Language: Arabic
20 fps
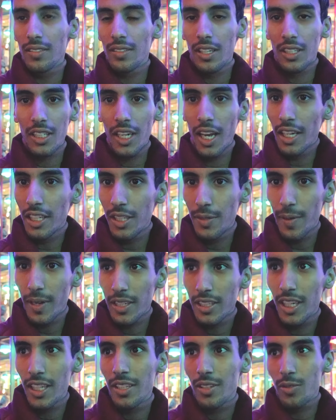اشياء
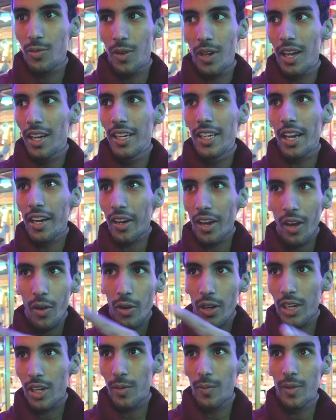عجيبه جد والله الحين راح
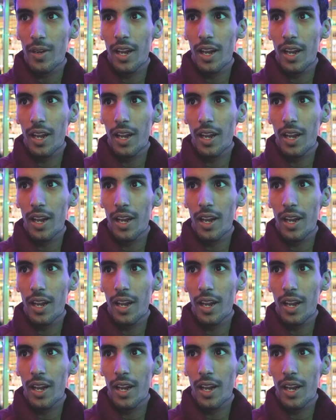اوريكم